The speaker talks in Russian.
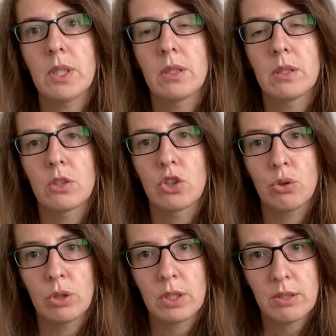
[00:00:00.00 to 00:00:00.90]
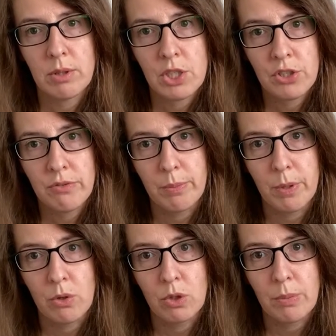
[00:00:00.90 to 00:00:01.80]
а, что-то разложить в
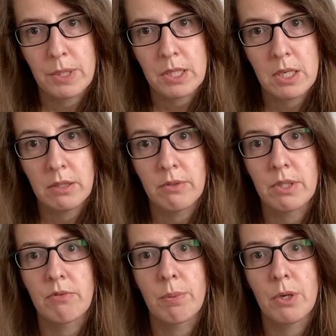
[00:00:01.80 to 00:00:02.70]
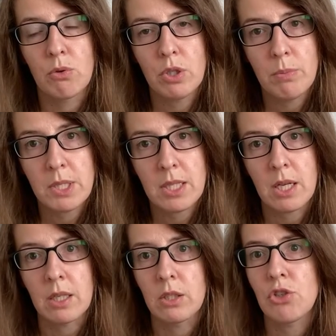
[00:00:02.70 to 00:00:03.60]
определенной последовательности, в определенные
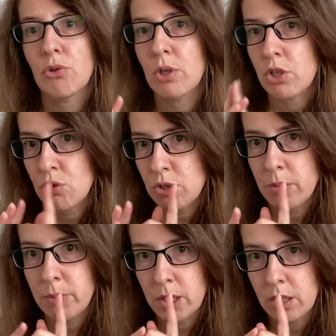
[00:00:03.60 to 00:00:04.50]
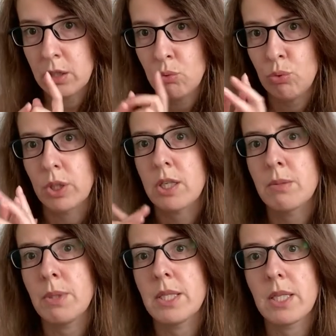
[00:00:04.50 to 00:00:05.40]
места. Это еще хорошо, если мы накануне
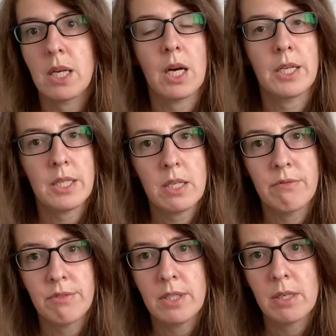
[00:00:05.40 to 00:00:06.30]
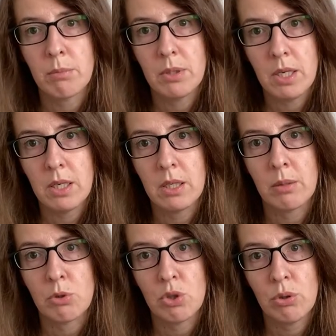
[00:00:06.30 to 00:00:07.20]
разметили. А если вы забыли или
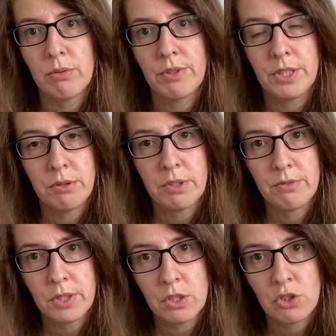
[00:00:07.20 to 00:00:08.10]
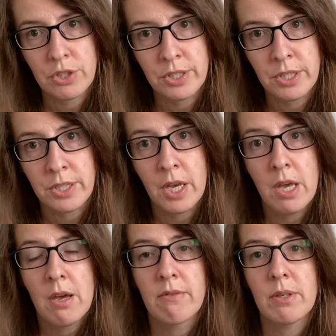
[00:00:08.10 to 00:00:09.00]
там что-то вы делаете в этот же день,
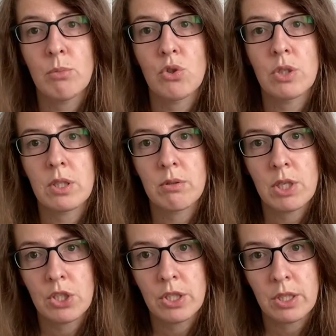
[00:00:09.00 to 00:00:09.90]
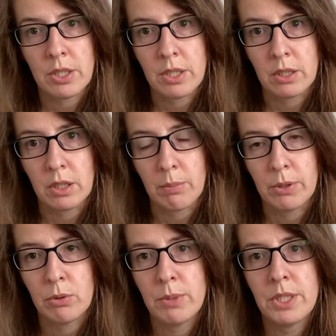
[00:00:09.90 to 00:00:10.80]
вам нужно разложить корректор.
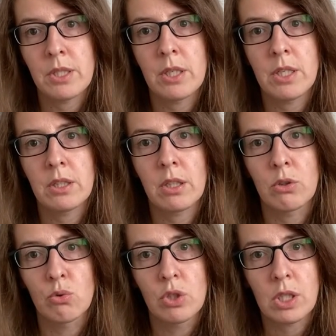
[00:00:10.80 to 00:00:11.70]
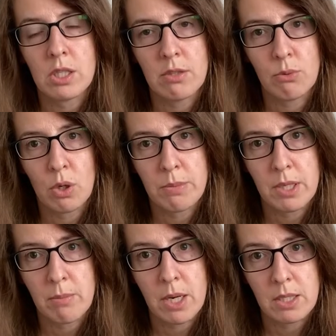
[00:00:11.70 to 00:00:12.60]
Потом эти корректоры нужно раствором
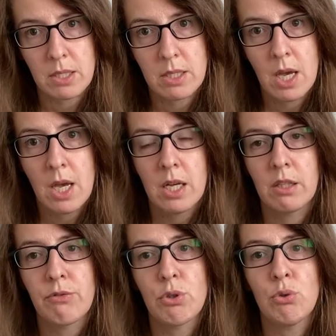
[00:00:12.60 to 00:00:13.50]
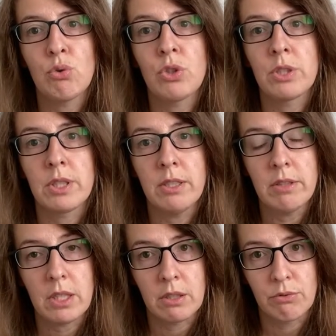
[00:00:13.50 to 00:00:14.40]
замазать. Это все нужно
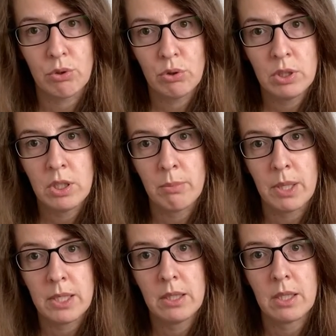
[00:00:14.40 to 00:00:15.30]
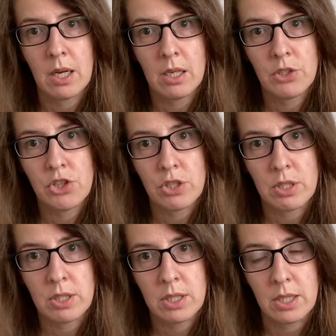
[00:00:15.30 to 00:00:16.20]
сделать, это все занимает реально
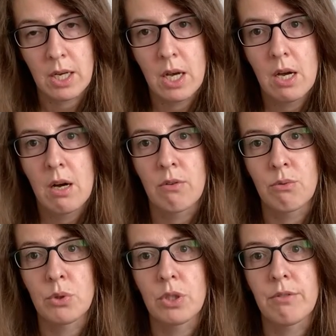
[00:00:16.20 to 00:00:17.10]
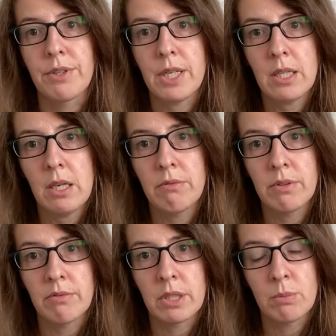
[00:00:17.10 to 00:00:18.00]
часы. Вот, вряд ли
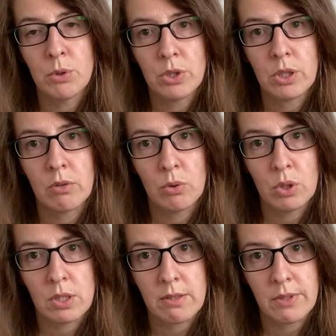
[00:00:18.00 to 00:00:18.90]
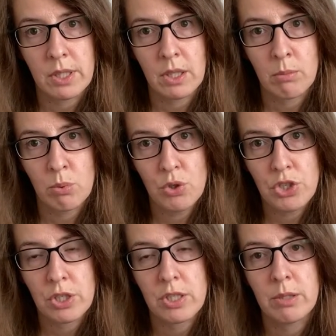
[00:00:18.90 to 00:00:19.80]
вы возьмете кого-то из своих
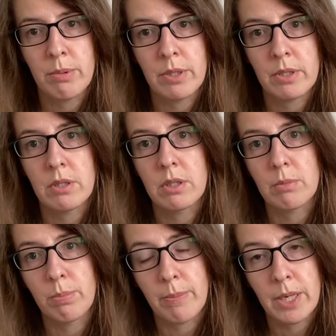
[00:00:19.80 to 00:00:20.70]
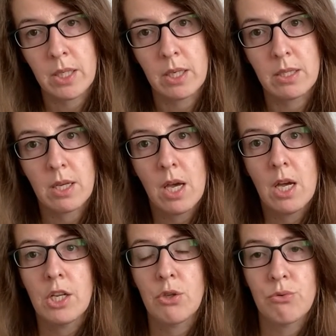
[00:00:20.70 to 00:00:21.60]
рабочих себе э, помогать.
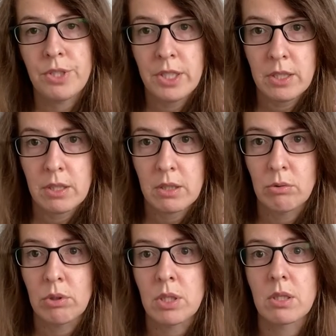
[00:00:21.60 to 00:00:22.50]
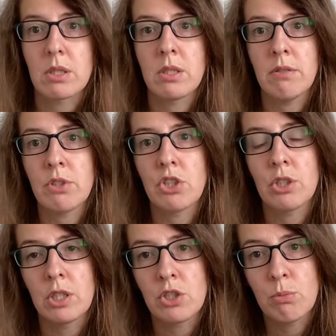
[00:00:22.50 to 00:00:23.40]
Не у всех э, у нас девочек
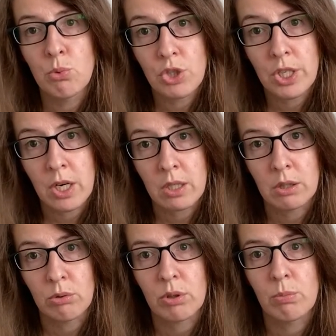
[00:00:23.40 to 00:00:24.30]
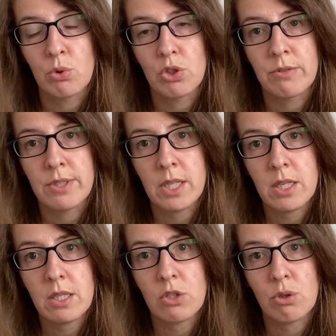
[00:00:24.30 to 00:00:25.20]
даже мужья, которых можно
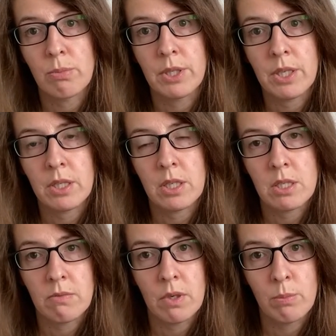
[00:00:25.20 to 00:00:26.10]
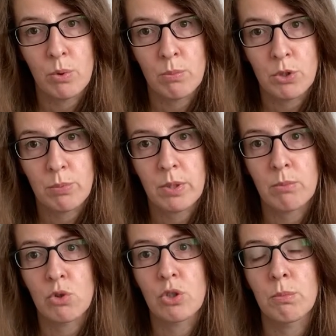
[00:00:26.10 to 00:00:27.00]
взять, чтобы они оказывали помощь,
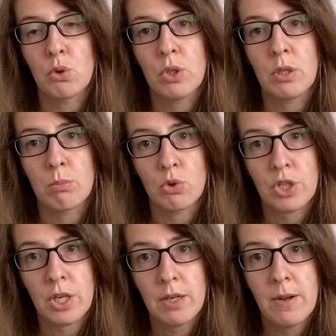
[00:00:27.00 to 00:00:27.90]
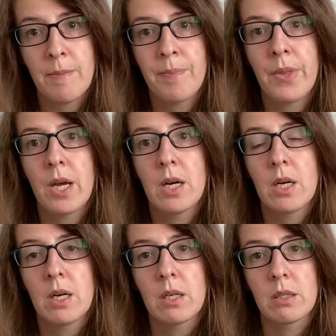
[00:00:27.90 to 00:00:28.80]
потому многие мужья
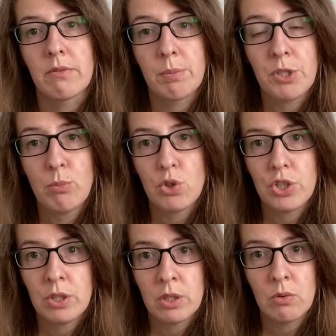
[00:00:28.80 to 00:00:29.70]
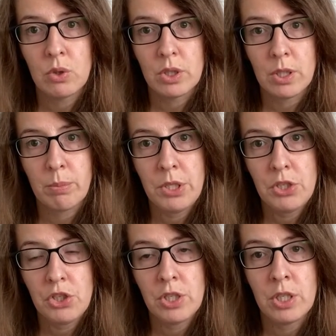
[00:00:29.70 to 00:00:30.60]
а, вообще мужчины довольно
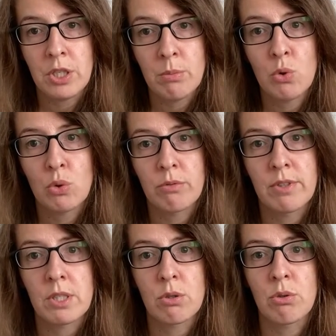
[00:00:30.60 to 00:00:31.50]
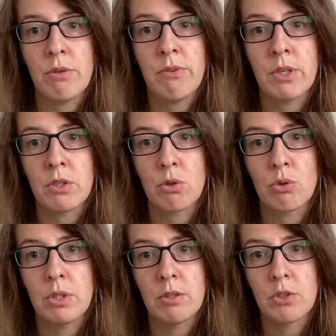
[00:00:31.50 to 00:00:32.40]
скептичные, они могут вас не верить. То
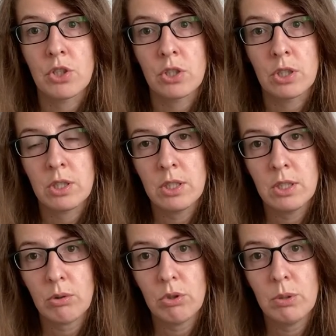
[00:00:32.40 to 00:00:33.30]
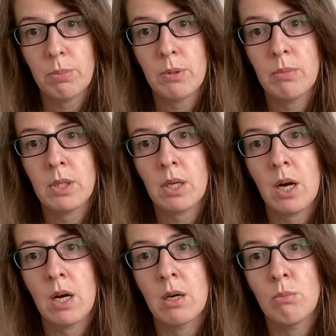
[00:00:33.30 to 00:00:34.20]
есть девочка корректирует, например,
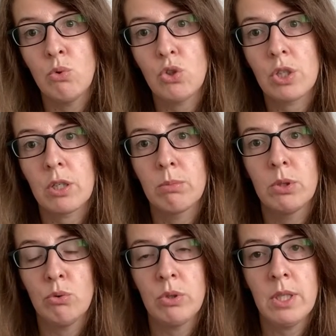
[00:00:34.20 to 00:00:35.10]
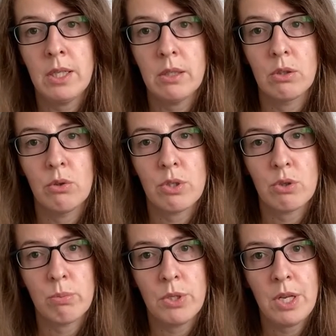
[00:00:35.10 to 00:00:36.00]
а муж как бы, ну, знает, но
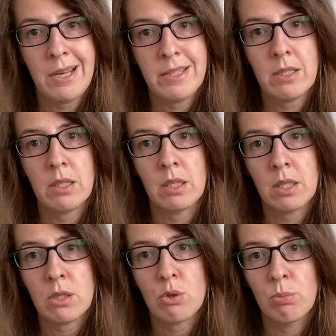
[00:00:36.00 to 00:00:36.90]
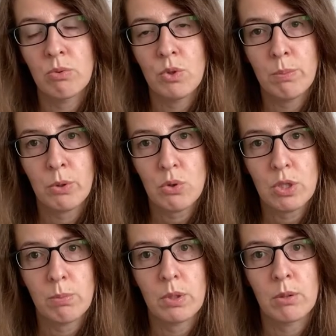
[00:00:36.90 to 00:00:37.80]
особо не лезет, и она особо его не
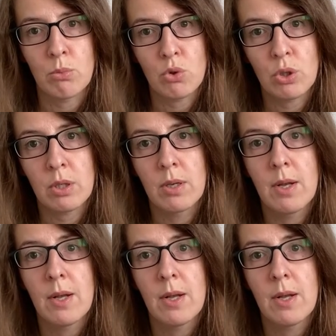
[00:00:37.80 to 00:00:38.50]
просит, потому что,